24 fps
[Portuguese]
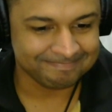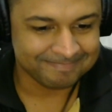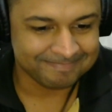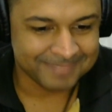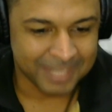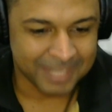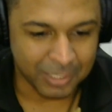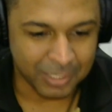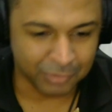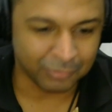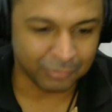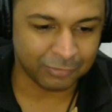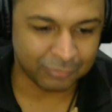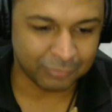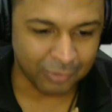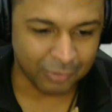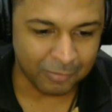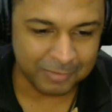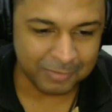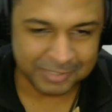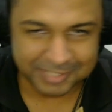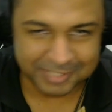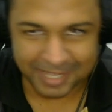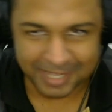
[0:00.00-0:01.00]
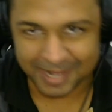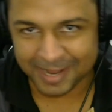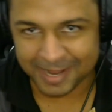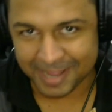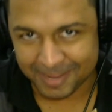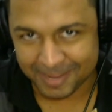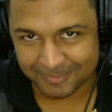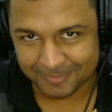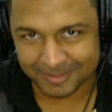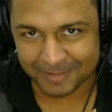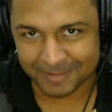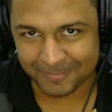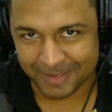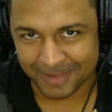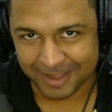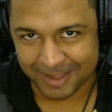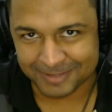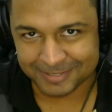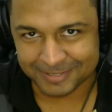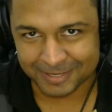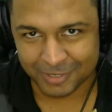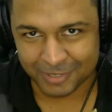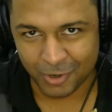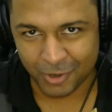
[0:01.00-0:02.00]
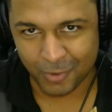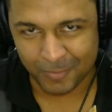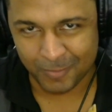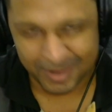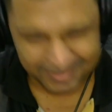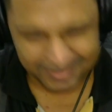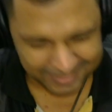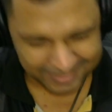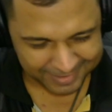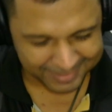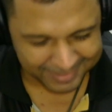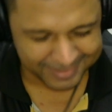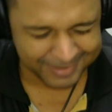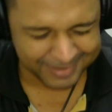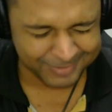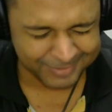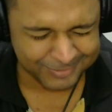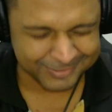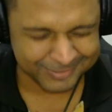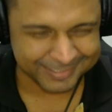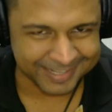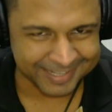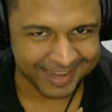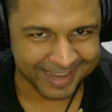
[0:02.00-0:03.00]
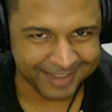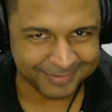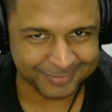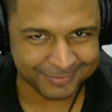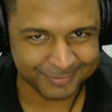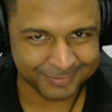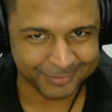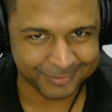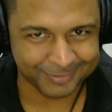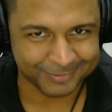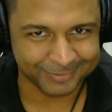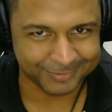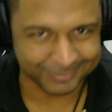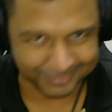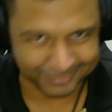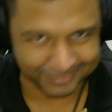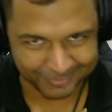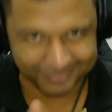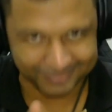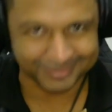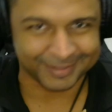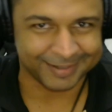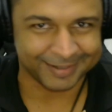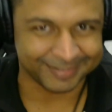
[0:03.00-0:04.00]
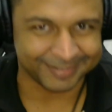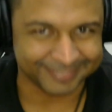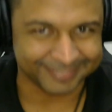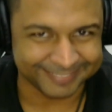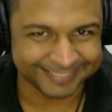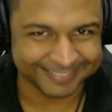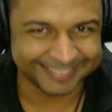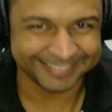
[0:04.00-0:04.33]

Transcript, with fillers: Eu não sou o Mr. M da mágica, não, mas aqui é do estático, tô, tô, te ajudando.